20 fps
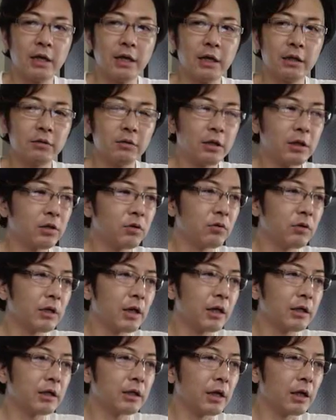えっと、適当に
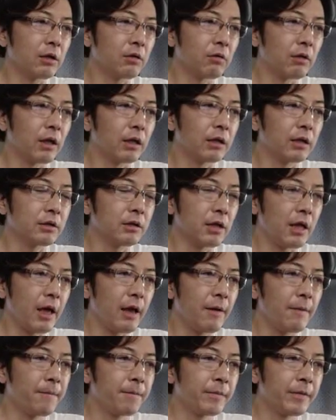書いてたりとかですね、